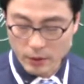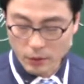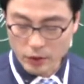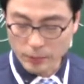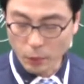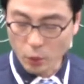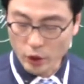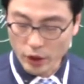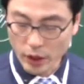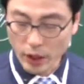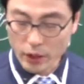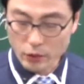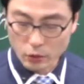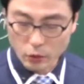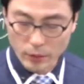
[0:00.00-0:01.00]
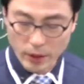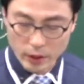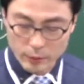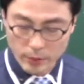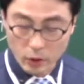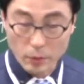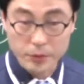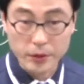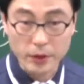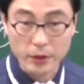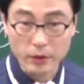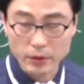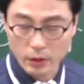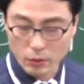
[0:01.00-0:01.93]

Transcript: 먼저 보기 하나 정도의 가치밖에 없어요.